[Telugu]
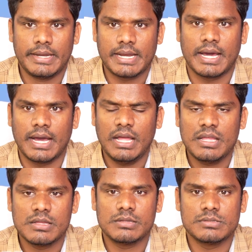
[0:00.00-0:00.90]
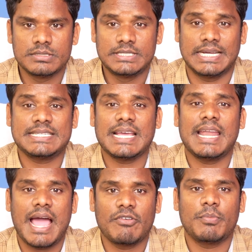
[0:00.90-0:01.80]
నిన్న
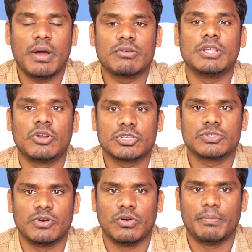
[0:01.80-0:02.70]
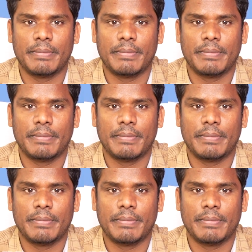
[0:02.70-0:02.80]
జనసేన ఆవిర్భావ దినోత్సవం